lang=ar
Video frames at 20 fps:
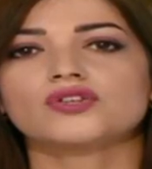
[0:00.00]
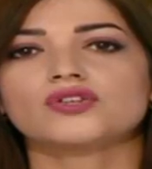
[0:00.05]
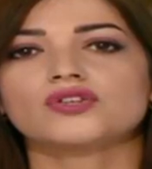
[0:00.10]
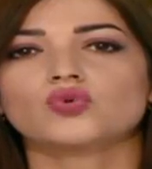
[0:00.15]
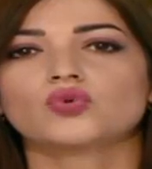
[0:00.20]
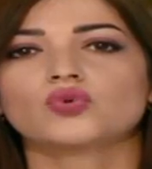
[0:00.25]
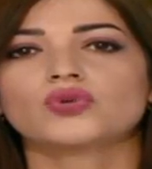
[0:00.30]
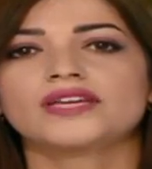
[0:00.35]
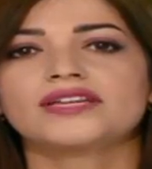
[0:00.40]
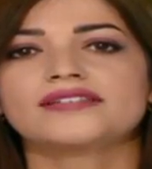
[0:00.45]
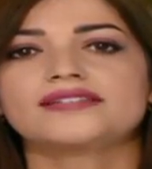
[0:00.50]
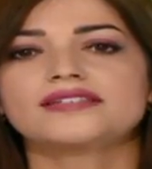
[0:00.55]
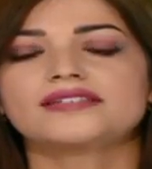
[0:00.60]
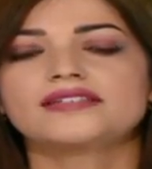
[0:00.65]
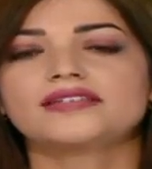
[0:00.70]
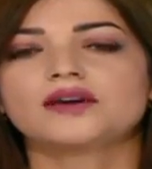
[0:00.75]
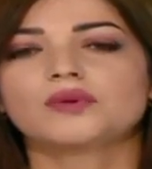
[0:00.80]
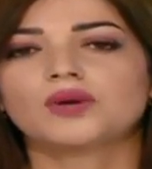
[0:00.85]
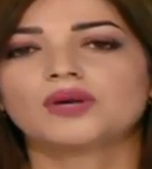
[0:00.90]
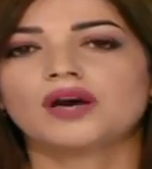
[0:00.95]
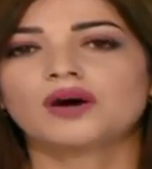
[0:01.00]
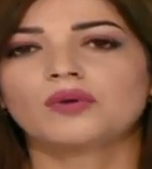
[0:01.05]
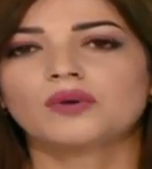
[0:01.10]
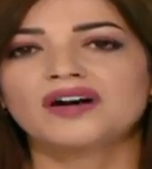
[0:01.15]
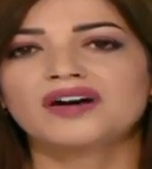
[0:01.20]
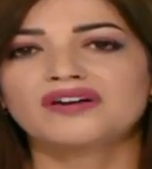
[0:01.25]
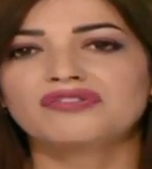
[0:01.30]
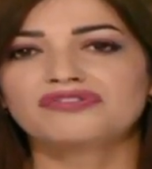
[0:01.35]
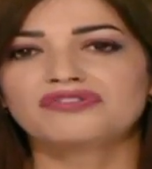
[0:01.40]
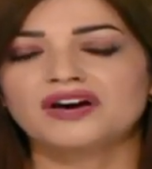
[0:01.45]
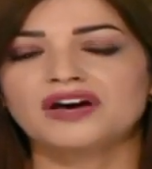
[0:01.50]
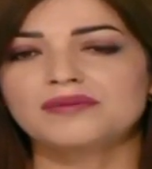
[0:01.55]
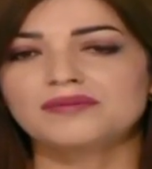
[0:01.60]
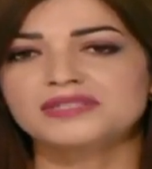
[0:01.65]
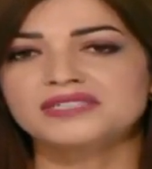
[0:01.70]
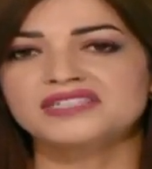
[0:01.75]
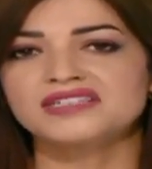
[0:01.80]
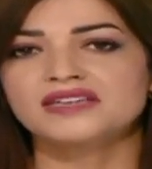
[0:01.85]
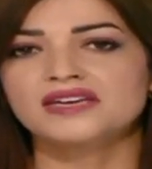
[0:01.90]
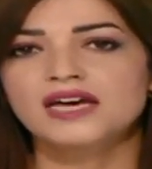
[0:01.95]
الشؤون الدينية والأوقاف
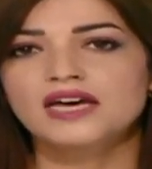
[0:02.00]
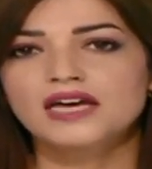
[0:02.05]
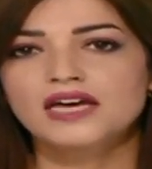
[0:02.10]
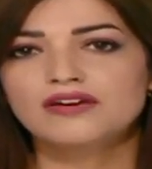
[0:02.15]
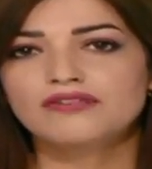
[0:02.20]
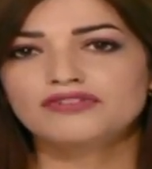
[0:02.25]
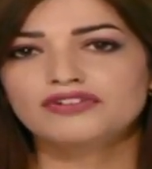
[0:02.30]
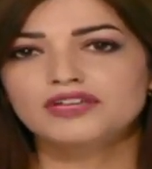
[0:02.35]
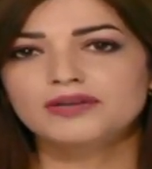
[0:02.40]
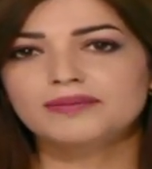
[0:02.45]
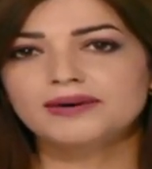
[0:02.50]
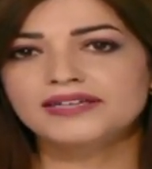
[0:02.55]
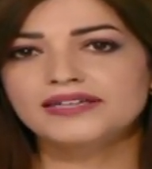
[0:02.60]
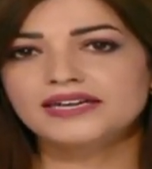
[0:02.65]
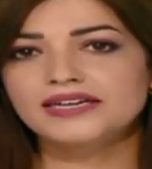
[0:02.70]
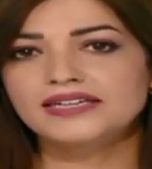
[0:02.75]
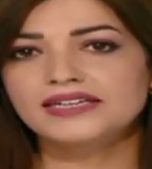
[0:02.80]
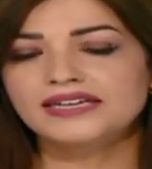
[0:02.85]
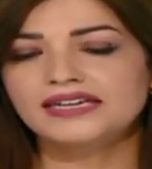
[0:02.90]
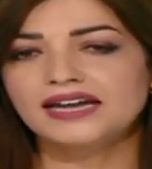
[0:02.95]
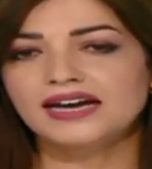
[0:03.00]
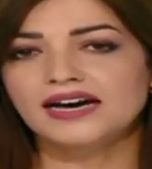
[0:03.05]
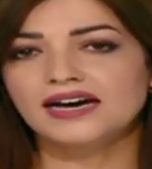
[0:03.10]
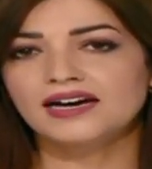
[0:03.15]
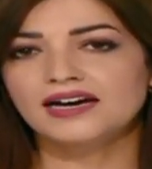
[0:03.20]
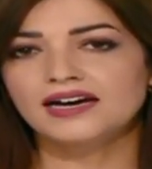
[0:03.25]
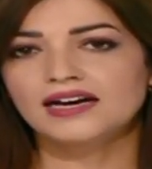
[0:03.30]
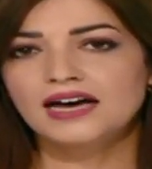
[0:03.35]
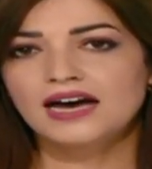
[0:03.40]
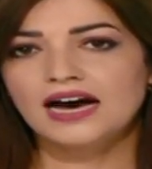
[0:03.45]
أمس في بيان لها